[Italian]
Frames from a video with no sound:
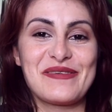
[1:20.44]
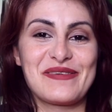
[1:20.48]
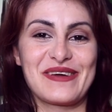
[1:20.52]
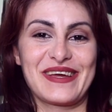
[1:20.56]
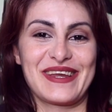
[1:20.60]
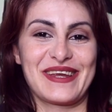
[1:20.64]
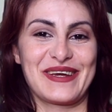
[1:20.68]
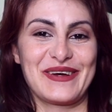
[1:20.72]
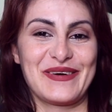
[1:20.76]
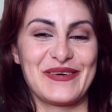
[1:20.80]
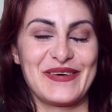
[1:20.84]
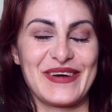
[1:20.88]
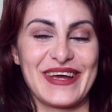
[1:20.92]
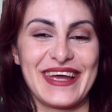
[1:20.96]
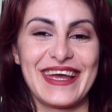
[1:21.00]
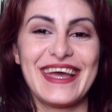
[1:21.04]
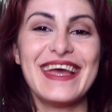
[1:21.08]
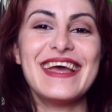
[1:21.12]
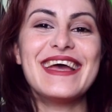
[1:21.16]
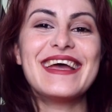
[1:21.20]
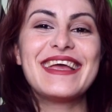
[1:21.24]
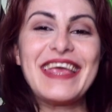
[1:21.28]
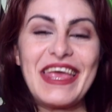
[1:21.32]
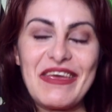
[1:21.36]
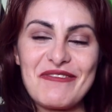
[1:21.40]
per cui
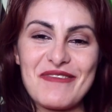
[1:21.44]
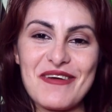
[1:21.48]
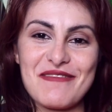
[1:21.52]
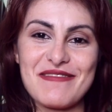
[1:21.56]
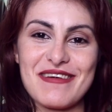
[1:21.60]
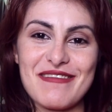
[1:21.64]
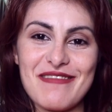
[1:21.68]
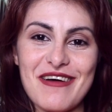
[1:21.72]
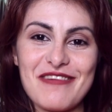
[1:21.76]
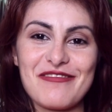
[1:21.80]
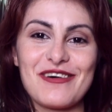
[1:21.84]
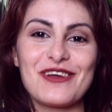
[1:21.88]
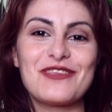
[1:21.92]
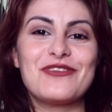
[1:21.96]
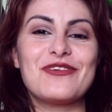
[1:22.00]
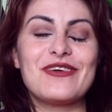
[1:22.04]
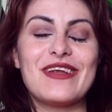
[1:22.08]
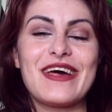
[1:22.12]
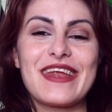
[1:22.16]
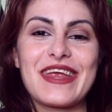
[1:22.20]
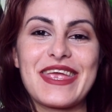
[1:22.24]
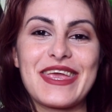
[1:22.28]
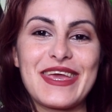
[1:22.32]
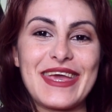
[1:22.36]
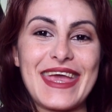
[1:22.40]
chi mi aveva fatto
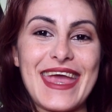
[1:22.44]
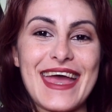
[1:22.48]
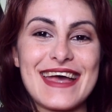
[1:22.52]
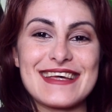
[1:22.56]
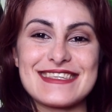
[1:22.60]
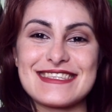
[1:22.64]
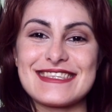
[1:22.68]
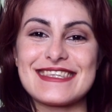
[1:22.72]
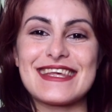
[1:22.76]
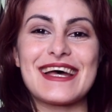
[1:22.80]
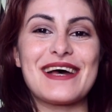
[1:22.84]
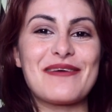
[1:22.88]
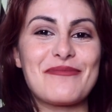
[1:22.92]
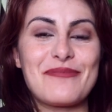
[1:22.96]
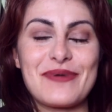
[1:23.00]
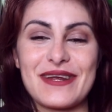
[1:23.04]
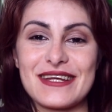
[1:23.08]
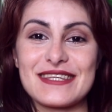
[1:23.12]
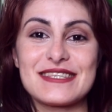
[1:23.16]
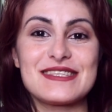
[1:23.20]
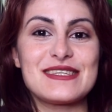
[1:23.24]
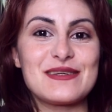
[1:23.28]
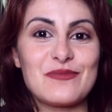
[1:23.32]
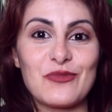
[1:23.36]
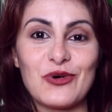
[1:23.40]
la richiesta
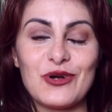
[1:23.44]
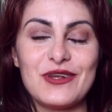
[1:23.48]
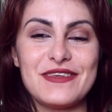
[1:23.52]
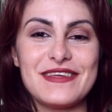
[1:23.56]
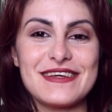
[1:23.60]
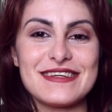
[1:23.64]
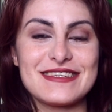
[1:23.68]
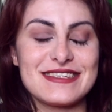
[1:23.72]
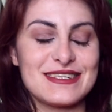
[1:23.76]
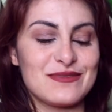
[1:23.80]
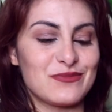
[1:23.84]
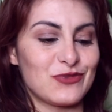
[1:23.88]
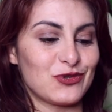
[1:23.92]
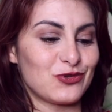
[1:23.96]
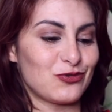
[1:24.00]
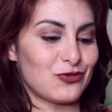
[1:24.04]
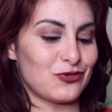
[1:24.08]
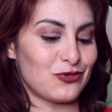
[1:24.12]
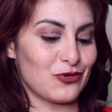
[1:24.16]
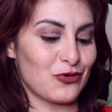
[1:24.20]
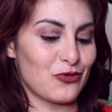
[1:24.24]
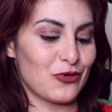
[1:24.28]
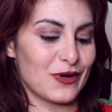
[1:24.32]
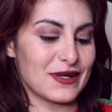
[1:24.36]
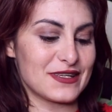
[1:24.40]
apprezzi moltissimo
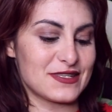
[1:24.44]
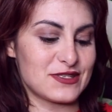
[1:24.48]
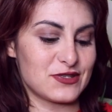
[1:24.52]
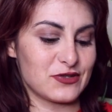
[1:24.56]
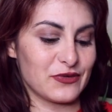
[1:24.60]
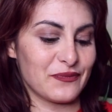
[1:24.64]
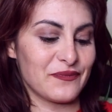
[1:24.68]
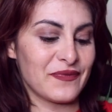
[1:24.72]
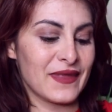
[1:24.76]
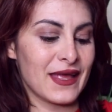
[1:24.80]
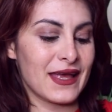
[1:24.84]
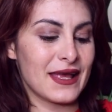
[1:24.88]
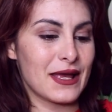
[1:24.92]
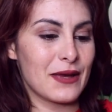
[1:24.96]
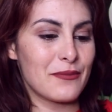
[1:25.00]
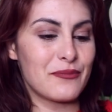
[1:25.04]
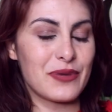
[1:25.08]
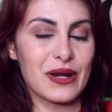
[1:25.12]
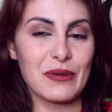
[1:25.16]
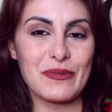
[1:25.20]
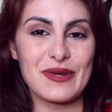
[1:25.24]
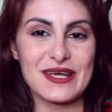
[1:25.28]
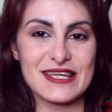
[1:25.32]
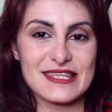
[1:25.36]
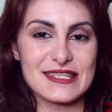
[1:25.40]
tutto questo.
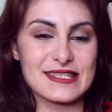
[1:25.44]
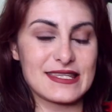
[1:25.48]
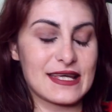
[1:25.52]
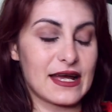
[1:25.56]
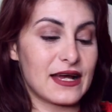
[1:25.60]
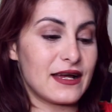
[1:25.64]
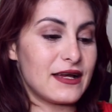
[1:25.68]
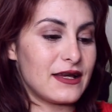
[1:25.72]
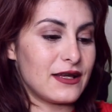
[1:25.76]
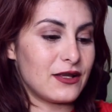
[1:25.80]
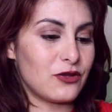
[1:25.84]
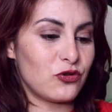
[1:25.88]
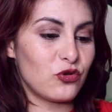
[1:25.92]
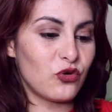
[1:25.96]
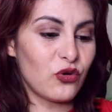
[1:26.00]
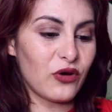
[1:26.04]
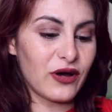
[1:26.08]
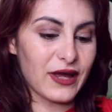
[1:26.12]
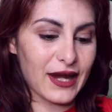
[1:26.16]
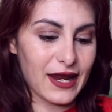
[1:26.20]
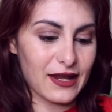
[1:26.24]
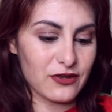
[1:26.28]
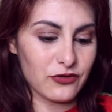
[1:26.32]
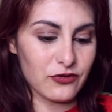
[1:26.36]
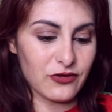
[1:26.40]
Premessa, non
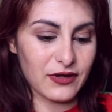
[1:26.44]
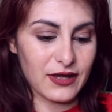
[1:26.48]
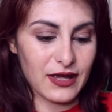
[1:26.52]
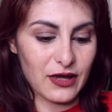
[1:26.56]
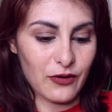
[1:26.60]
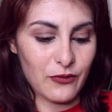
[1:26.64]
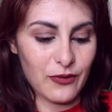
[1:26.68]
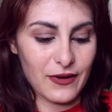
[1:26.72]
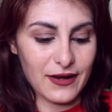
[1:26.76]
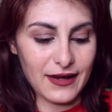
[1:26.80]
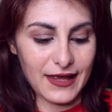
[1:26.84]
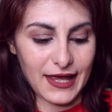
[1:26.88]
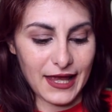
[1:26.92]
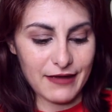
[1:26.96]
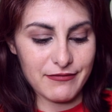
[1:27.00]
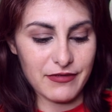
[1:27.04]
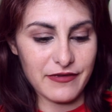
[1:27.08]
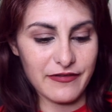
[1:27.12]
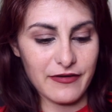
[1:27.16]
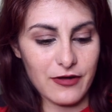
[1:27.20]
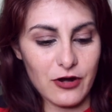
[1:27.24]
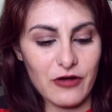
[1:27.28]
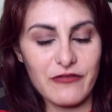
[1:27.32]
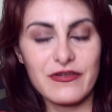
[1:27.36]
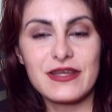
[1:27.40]
credo che quelli che vi
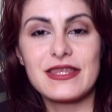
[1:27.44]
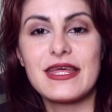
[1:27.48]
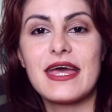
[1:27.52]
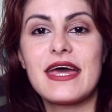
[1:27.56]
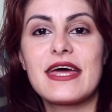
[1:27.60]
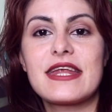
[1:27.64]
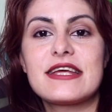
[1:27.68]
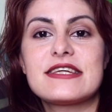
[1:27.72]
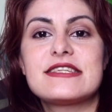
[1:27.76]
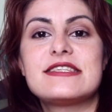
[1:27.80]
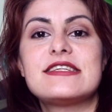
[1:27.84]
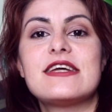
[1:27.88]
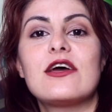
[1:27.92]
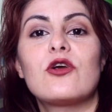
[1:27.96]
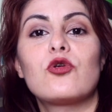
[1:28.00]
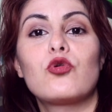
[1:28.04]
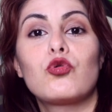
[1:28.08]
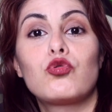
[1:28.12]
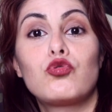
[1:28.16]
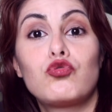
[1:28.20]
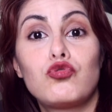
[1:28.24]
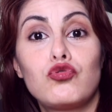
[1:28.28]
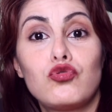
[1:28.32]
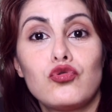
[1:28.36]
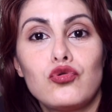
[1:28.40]
farò vedere
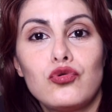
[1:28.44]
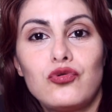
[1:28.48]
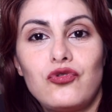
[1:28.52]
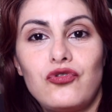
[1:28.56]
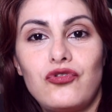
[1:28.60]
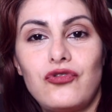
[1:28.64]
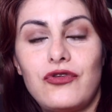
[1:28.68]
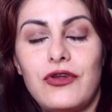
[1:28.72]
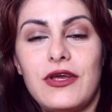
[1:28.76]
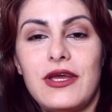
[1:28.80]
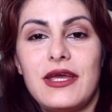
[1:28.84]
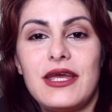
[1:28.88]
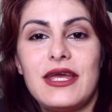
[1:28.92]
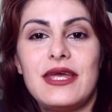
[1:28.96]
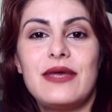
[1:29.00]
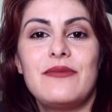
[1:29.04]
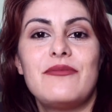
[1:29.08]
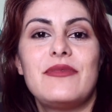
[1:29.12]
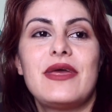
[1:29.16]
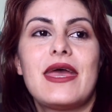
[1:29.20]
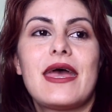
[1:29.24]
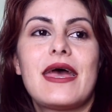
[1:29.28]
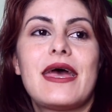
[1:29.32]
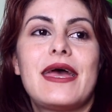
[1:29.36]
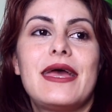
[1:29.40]
siano tutti i
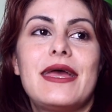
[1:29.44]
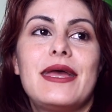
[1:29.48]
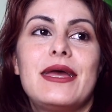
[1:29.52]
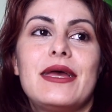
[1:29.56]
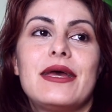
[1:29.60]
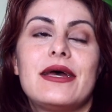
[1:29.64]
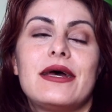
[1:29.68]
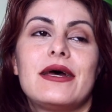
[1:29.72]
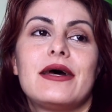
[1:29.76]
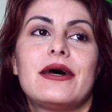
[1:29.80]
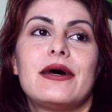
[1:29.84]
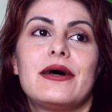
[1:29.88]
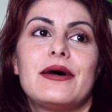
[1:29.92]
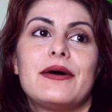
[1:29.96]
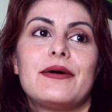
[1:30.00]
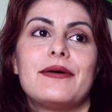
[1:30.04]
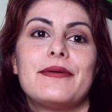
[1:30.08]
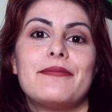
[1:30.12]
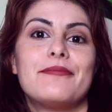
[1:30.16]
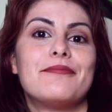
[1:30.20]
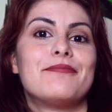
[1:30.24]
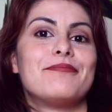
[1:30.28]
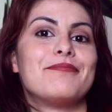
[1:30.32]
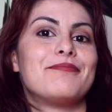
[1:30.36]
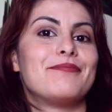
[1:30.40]
miei...
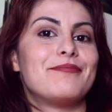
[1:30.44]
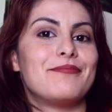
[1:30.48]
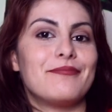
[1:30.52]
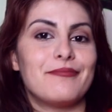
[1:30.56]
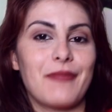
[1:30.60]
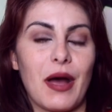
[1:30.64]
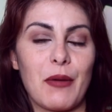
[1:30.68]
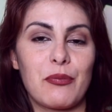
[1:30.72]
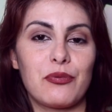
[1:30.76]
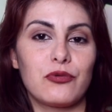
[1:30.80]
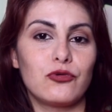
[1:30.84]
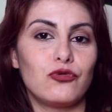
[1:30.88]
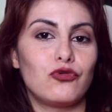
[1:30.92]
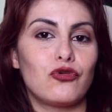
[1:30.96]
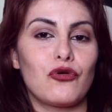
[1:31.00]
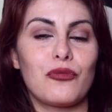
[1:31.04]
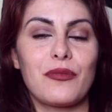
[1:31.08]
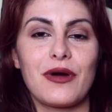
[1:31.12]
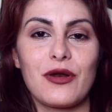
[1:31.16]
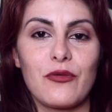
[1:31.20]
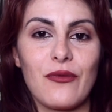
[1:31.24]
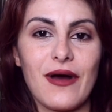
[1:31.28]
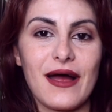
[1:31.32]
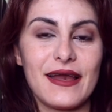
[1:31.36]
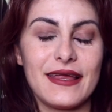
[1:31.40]
Eh, appunto
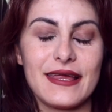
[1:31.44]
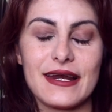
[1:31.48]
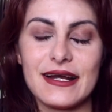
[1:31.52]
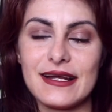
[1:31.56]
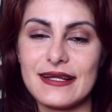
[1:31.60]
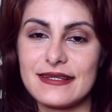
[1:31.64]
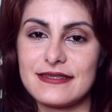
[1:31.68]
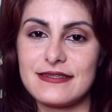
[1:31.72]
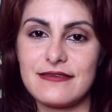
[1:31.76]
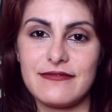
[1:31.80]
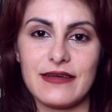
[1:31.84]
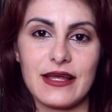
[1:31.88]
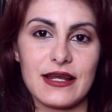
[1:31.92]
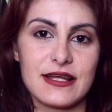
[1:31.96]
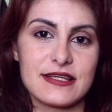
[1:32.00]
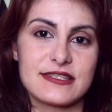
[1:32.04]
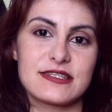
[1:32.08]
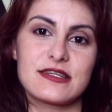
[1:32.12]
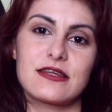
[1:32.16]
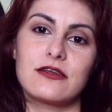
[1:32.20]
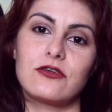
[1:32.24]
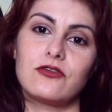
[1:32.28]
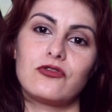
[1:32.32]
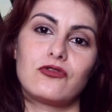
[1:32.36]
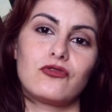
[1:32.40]
manuali relativi alla
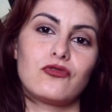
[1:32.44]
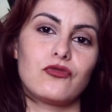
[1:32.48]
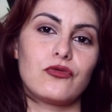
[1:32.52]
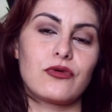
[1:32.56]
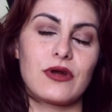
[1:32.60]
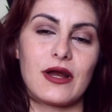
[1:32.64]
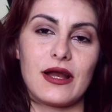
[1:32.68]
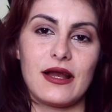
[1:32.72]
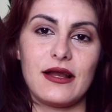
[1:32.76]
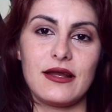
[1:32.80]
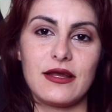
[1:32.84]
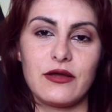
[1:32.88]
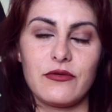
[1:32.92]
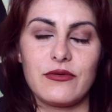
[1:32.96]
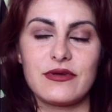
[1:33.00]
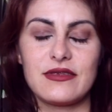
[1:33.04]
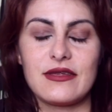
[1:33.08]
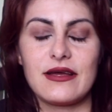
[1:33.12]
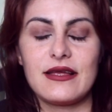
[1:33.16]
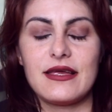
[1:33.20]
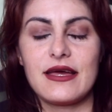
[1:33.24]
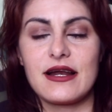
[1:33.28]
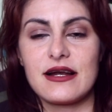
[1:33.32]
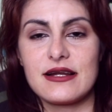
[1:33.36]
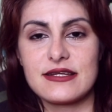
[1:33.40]
scrittura, alla lingua
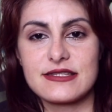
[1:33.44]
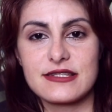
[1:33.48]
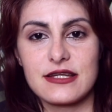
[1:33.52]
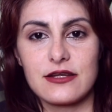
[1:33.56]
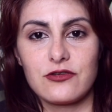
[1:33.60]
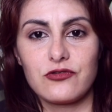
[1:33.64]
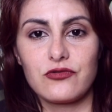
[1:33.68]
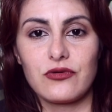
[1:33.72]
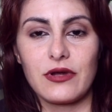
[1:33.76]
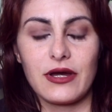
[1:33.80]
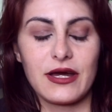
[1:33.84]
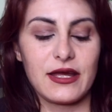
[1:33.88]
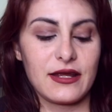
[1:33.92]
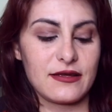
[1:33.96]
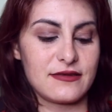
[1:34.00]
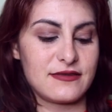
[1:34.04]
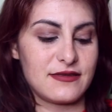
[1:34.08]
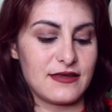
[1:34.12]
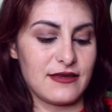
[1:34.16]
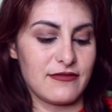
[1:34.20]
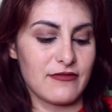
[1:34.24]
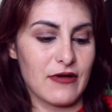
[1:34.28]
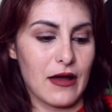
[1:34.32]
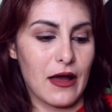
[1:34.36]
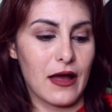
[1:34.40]
italiana, alla scrittura
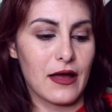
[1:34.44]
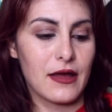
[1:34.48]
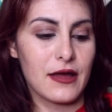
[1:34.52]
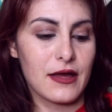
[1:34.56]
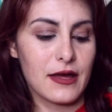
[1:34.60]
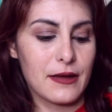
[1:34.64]
creativa,